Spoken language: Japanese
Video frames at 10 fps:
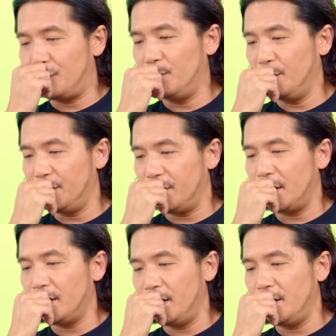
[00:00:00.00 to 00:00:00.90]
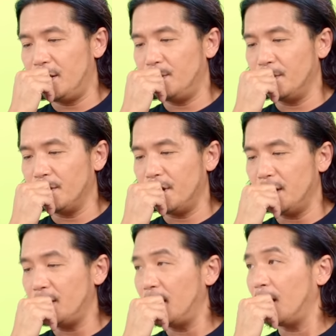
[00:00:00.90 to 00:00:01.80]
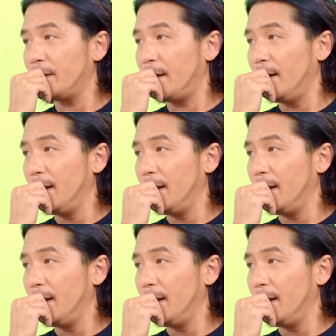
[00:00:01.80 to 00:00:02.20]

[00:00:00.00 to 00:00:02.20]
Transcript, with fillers: と思ってたんだよね自分の人生なんて。